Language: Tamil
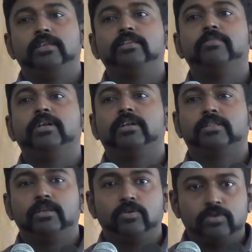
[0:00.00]

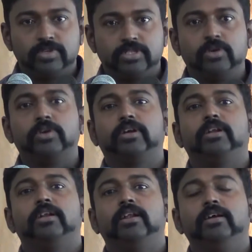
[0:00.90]
நீதிமன்றத்தில் ஒரு விஷயம்
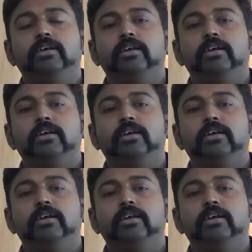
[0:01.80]
இருக்கிறனால